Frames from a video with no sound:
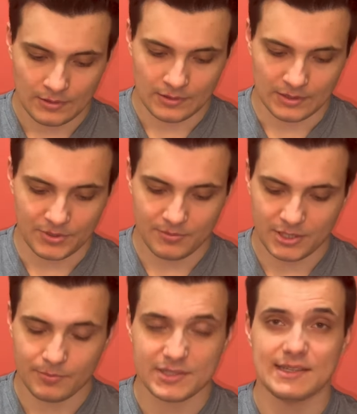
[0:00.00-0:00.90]
Например,
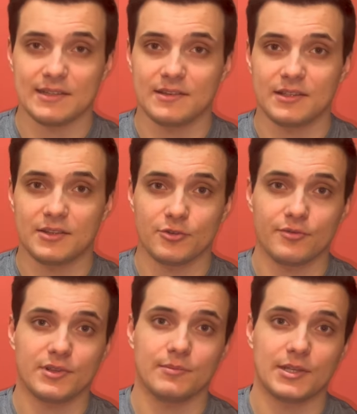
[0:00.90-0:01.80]
последние три
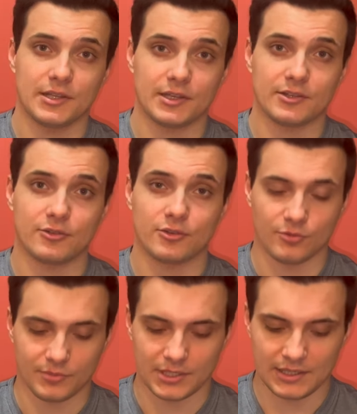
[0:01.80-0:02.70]
уведомления, которые у
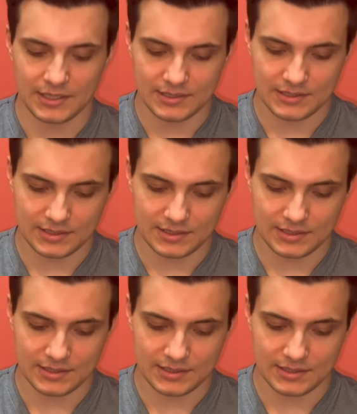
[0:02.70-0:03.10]
меня есть,